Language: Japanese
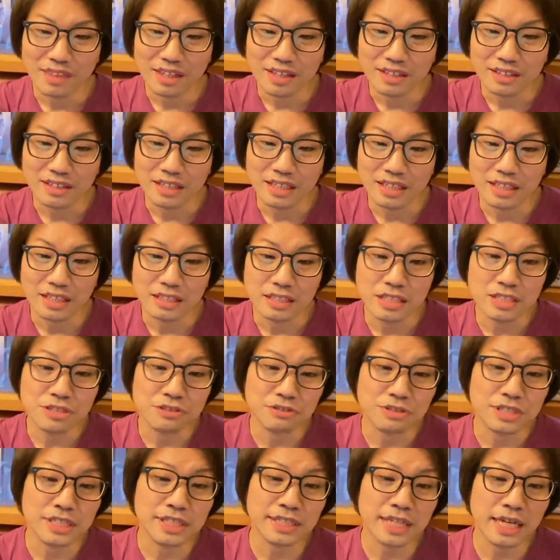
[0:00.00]
う。でにじゅ
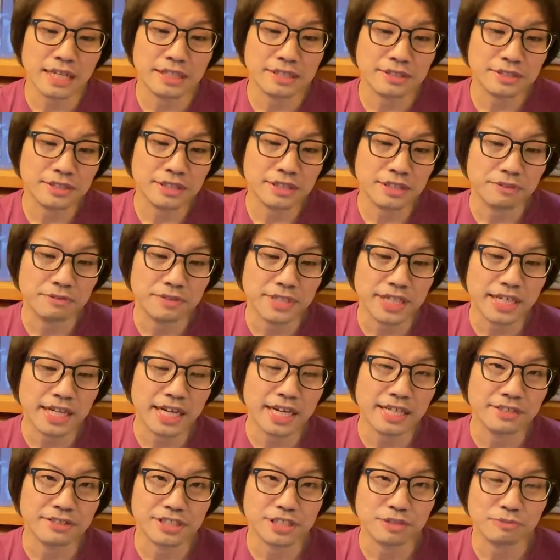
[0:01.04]
ういっさいについて振り
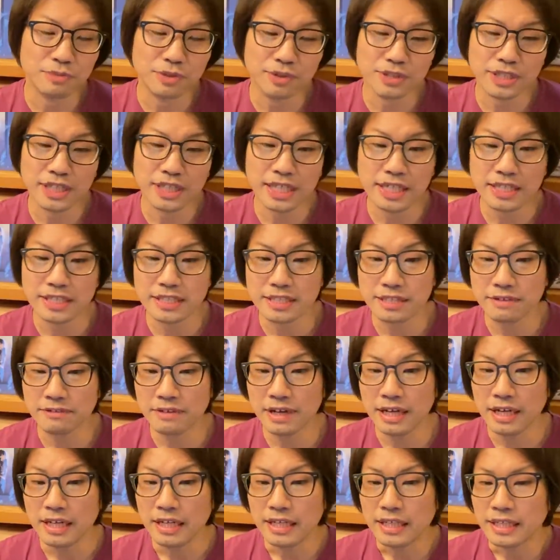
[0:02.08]
返る質問に関して
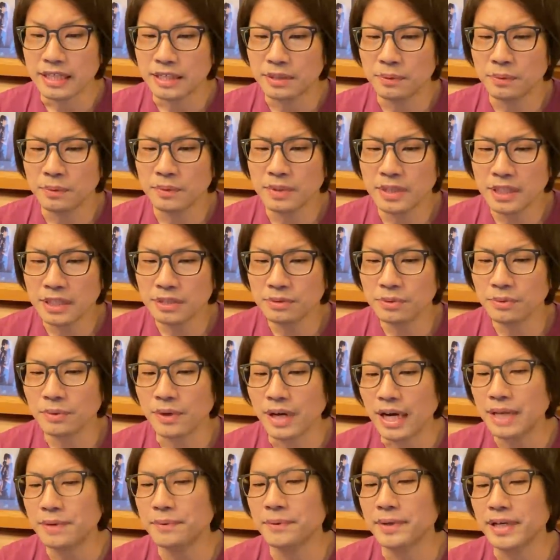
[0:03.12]
は、いろんな人
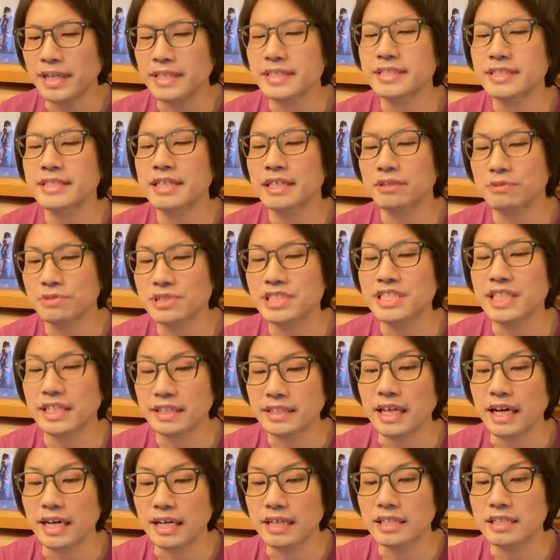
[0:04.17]
の愛を感じた年だっ
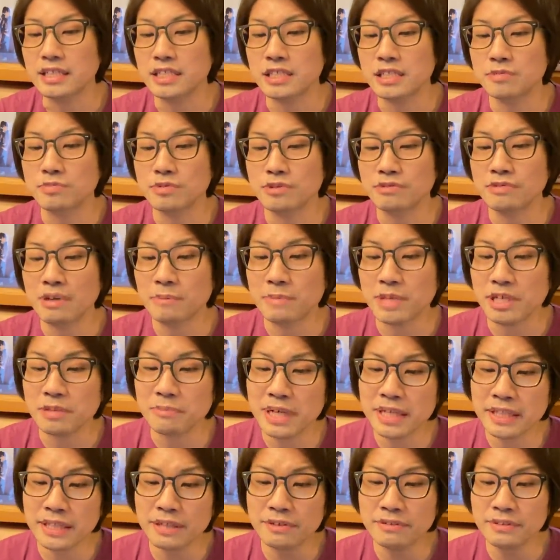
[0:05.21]
た、自分は恵
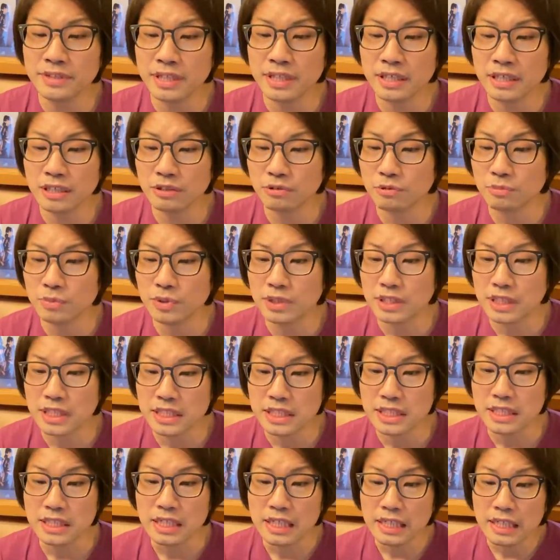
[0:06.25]
まれてるんだなと思った
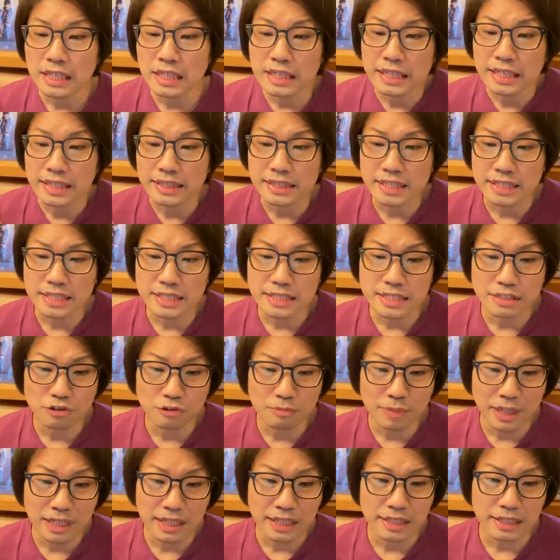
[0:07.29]
し、優しい
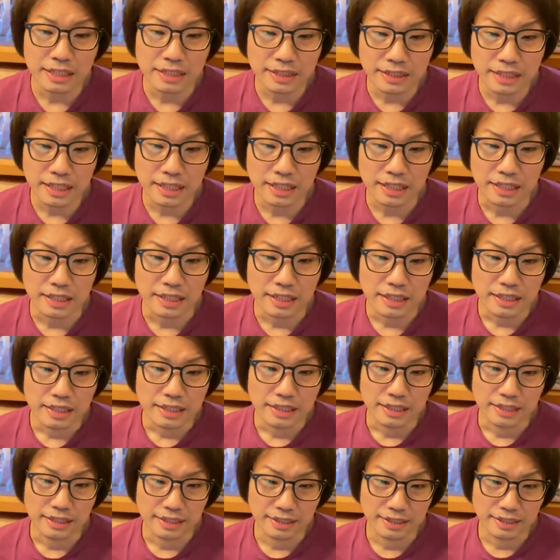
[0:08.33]
人ばかりで、
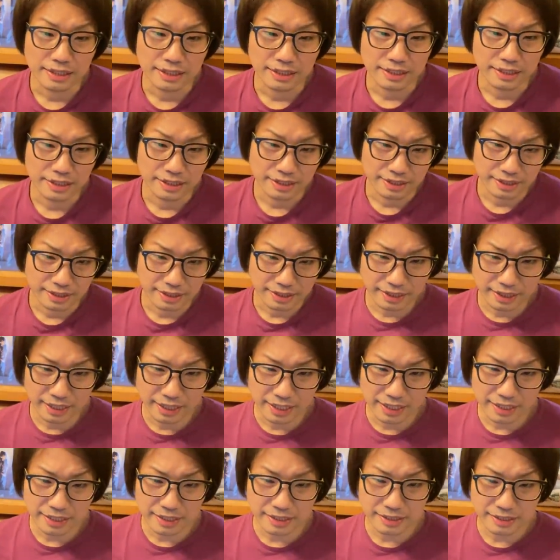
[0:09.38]
えー、
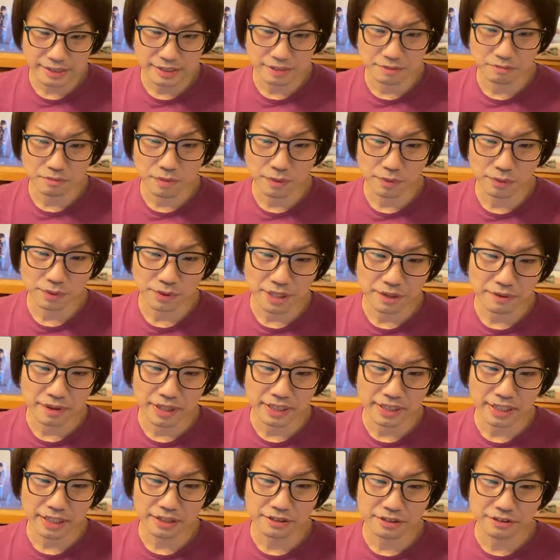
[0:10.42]
返すもので
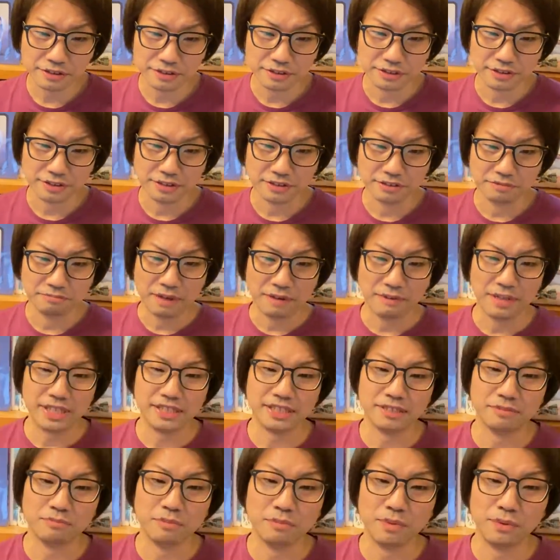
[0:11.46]
はなく回
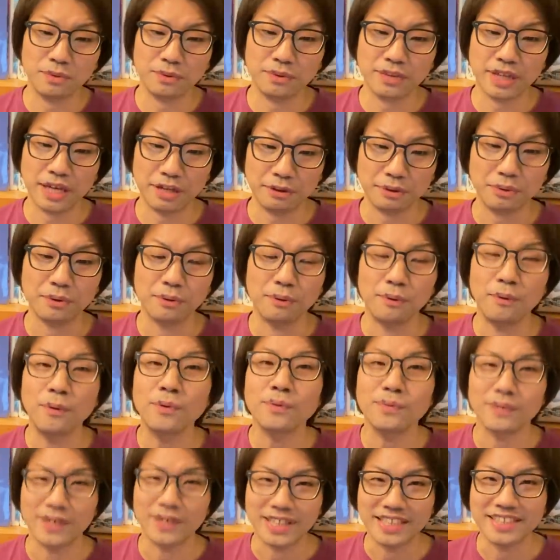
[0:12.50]
すものだよと、
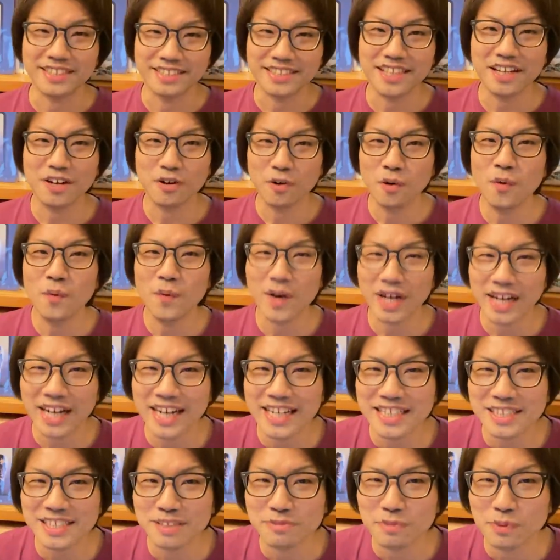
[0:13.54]
恩はですね、恩は
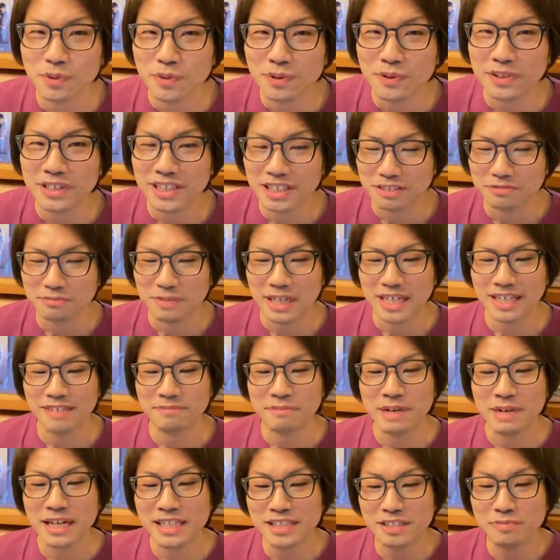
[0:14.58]
返すものではなく
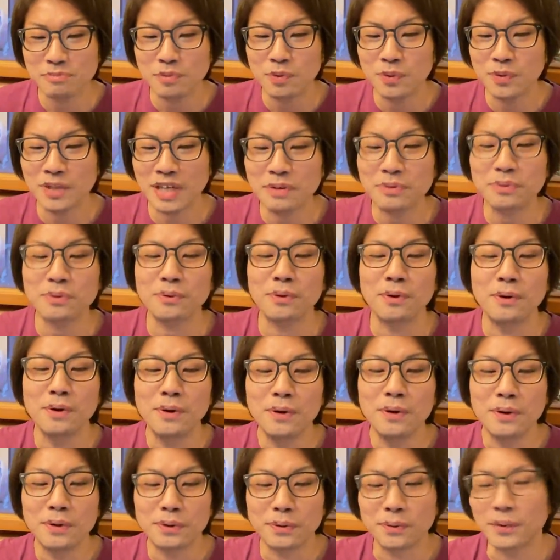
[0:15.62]
回すものだよと
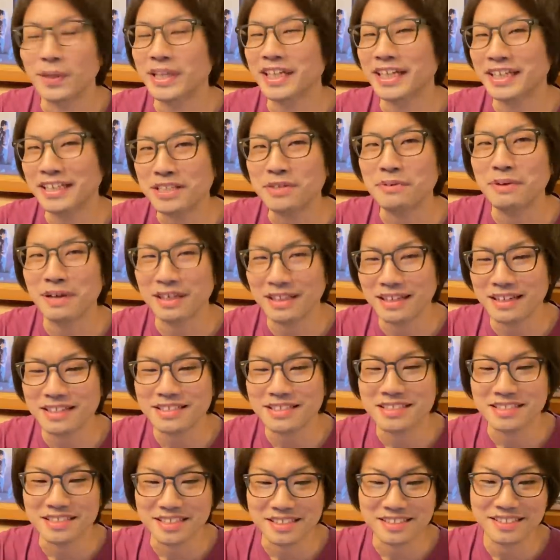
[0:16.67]
どなたかに言われたら
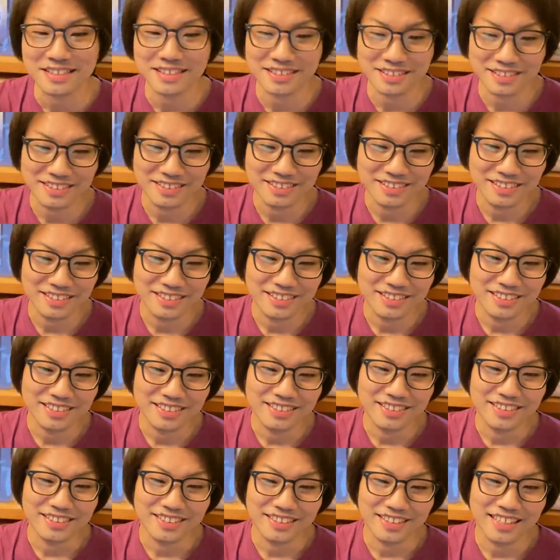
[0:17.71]
しいです
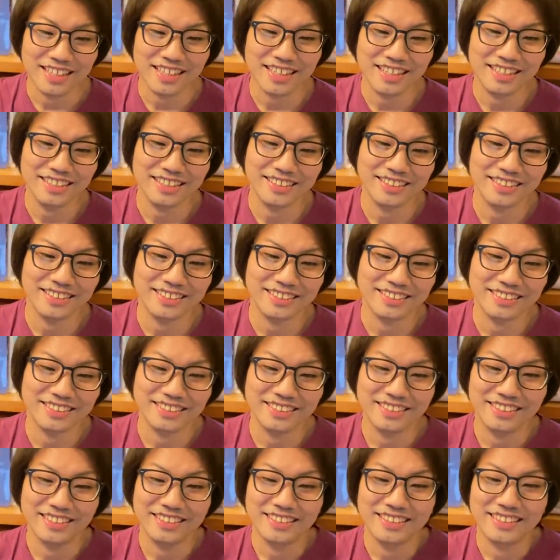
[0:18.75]
ね。
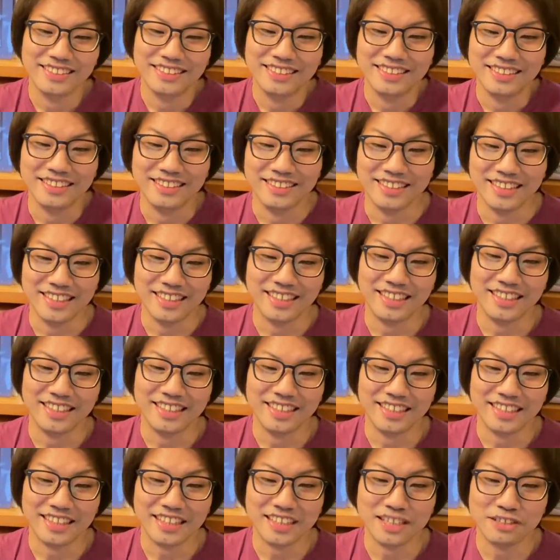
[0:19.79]

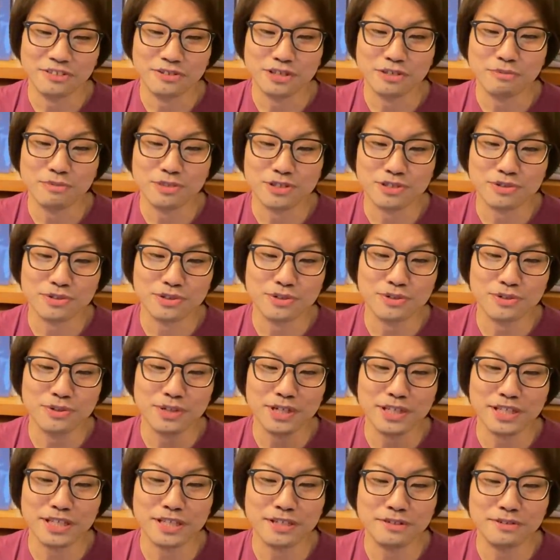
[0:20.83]
で明るい気持ちを広
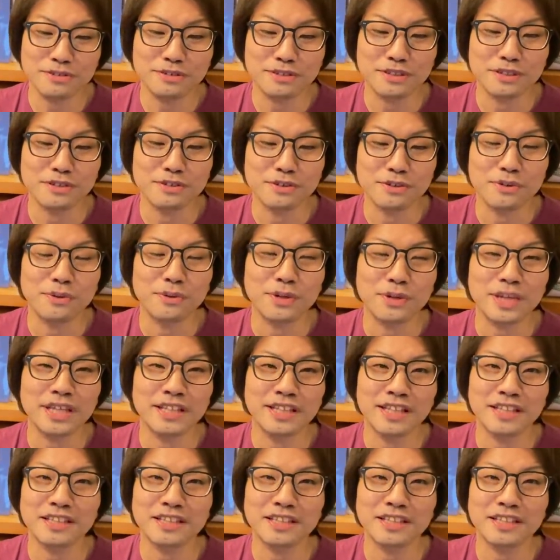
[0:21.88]
げていくっていう表現だっ